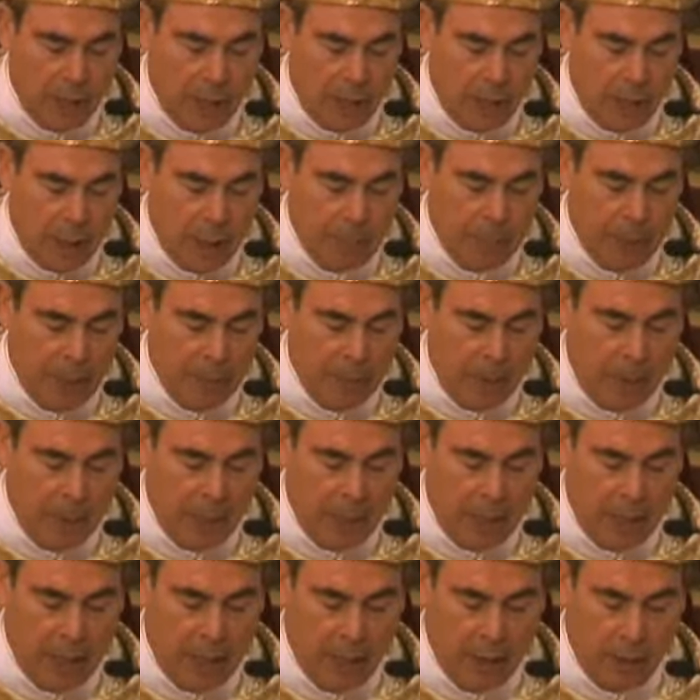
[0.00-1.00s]
El Papa
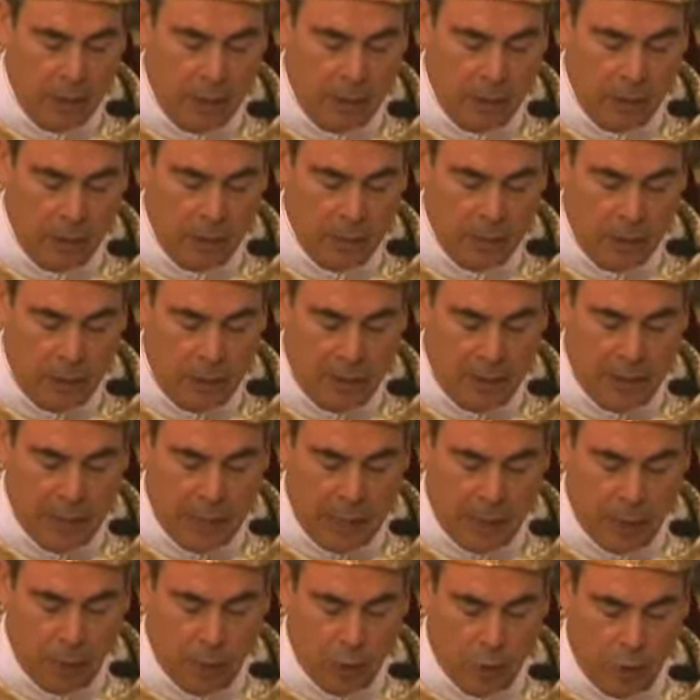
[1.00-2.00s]
Benedicto
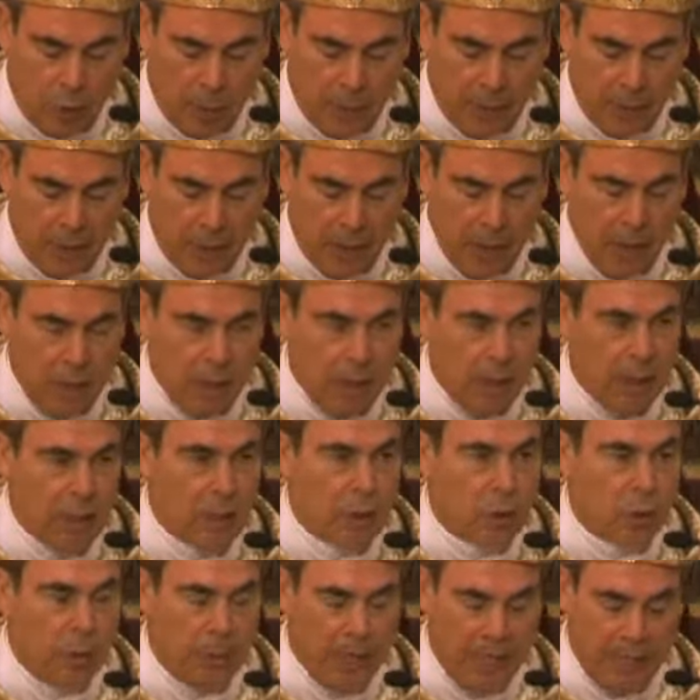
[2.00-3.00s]
decía a los jóvenes
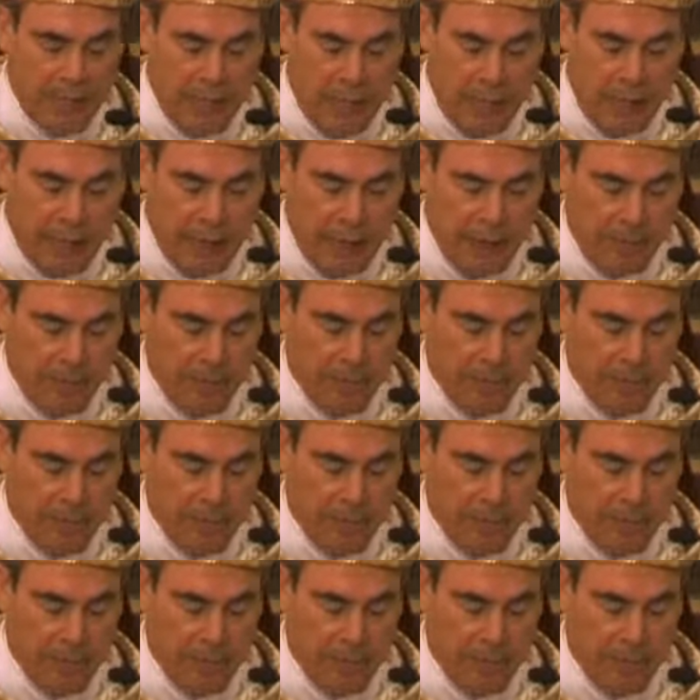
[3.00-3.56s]
en su mensaje,